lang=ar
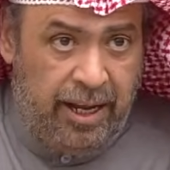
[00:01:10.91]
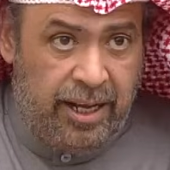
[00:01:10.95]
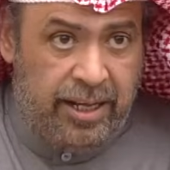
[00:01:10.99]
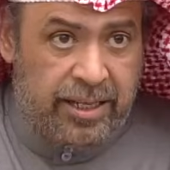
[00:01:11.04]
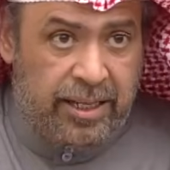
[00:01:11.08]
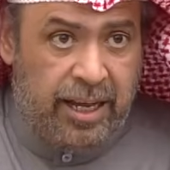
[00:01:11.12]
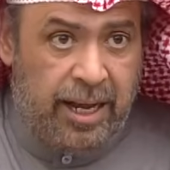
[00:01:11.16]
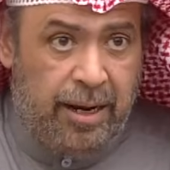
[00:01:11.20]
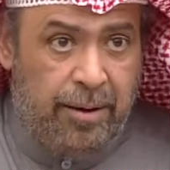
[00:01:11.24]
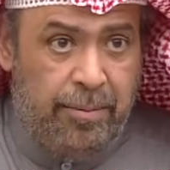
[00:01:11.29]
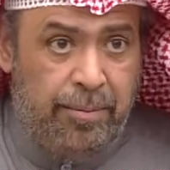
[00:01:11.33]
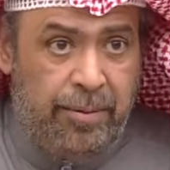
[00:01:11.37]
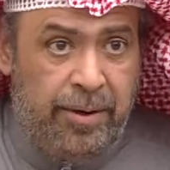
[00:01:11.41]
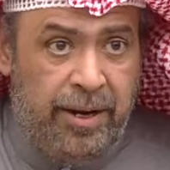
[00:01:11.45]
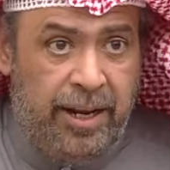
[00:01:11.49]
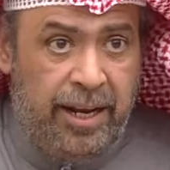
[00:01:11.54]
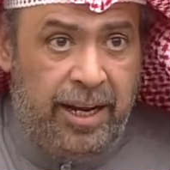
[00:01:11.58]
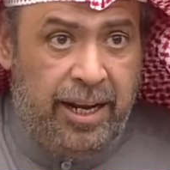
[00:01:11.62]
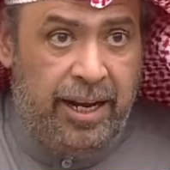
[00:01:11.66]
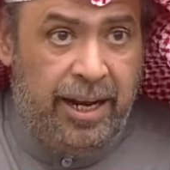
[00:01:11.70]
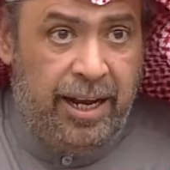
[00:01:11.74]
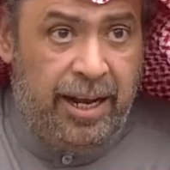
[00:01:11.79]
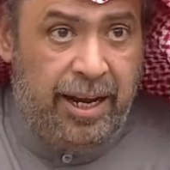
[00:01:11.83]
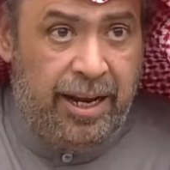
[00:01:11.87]

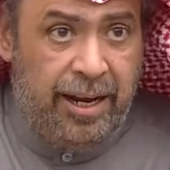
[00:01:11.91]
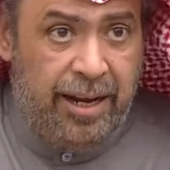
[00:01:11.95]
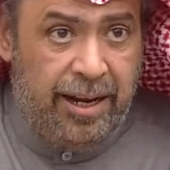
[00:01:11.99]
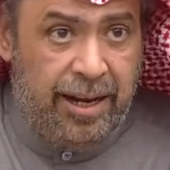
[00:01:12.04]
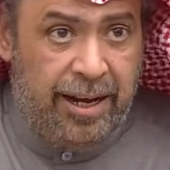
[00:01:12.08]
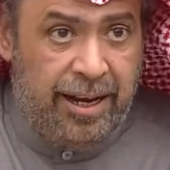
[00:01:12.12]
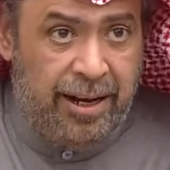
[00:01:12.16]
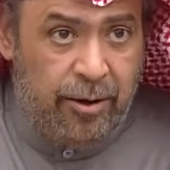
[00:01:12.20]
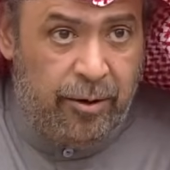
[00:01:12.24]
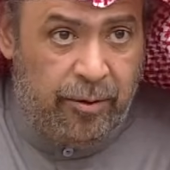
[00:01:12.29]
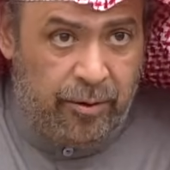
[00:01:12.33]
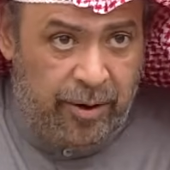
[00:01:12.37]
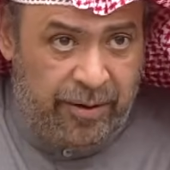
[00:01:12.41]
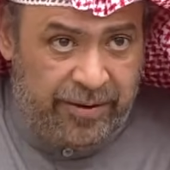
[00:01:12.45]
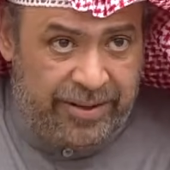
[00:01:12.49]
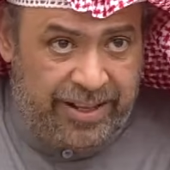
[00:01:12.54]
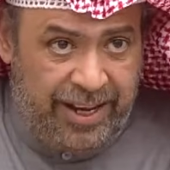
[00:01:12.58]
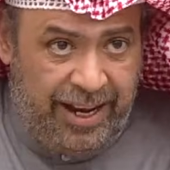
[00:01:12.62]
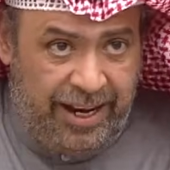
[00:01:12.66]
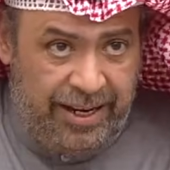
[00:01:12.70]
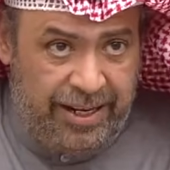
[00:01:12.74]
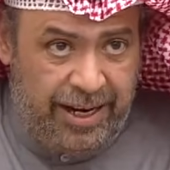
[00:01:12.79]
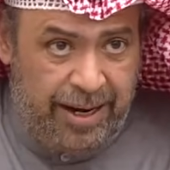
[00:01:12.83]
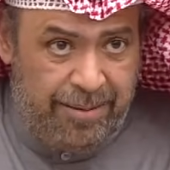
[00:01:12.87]
طلبنا
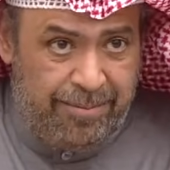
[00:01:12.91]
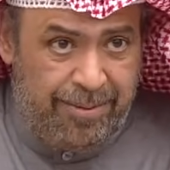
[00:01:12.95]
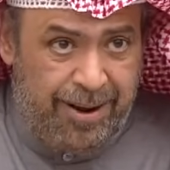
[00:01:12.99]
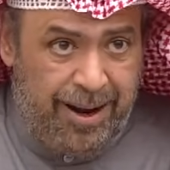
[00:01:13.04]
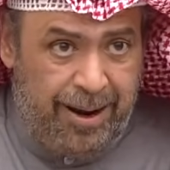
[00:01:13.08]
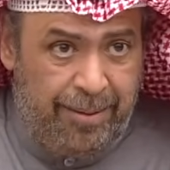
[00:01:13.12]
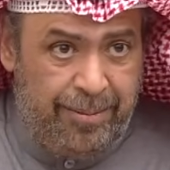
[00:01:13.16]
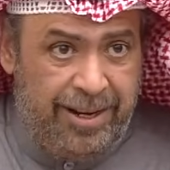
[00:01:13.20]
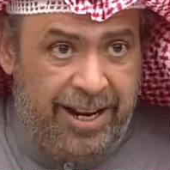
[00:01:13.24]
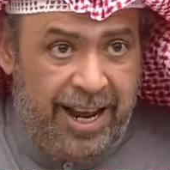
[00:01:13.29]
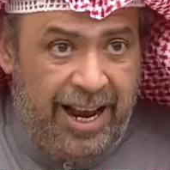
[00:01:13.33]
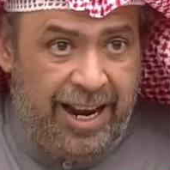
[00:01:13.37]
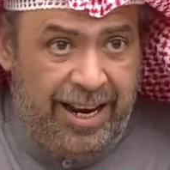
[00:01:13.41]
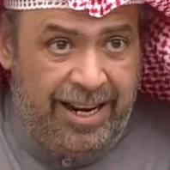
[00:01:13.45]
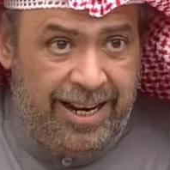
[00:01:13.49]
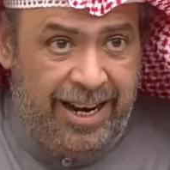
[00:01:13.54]
وفتحنا الباب لأي